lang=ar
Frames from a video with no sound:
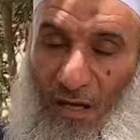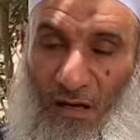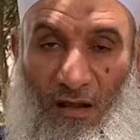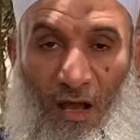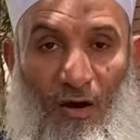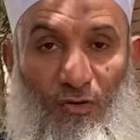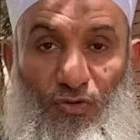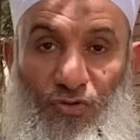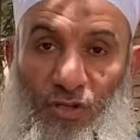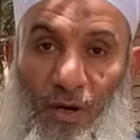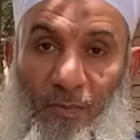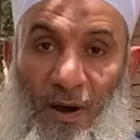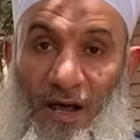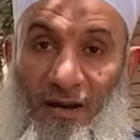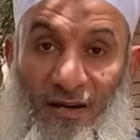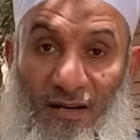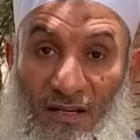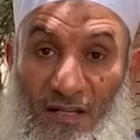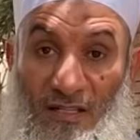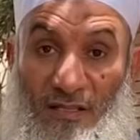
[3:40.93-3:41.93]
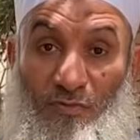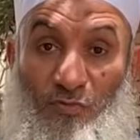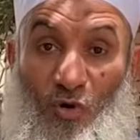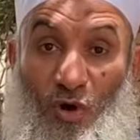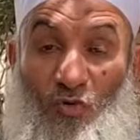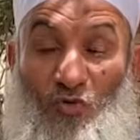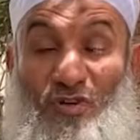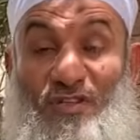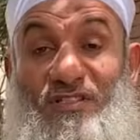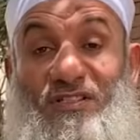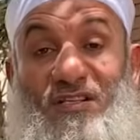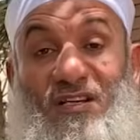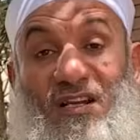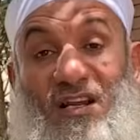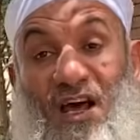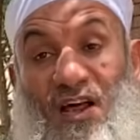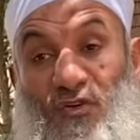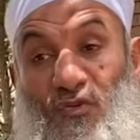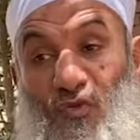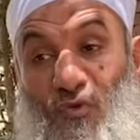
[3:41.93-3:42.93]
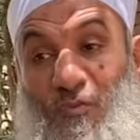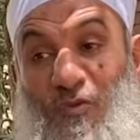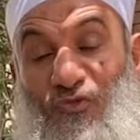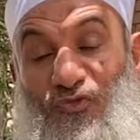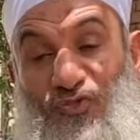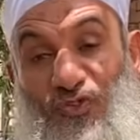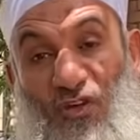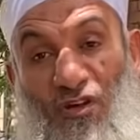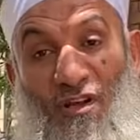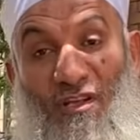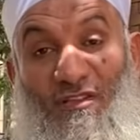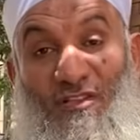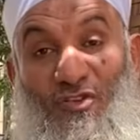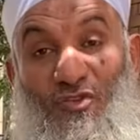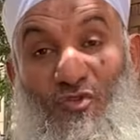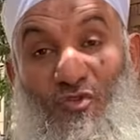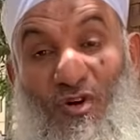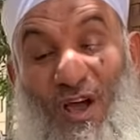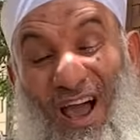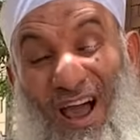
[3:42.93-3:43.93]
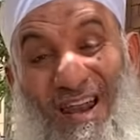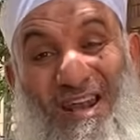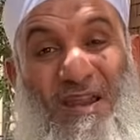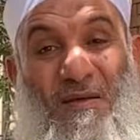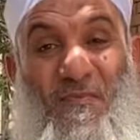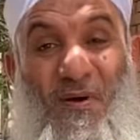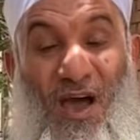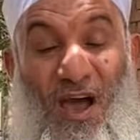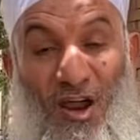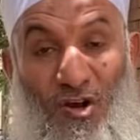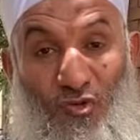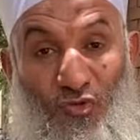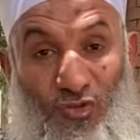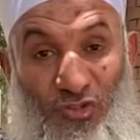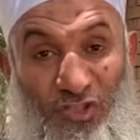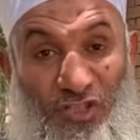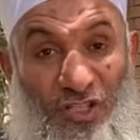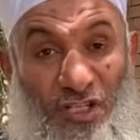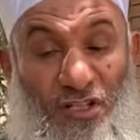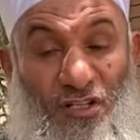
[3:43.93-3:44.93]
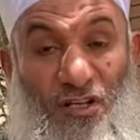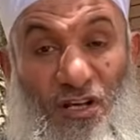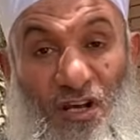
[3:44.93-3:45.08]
يلحقه طبعا الاسم والوزر لانه مفترض انه يعلم اهله الدين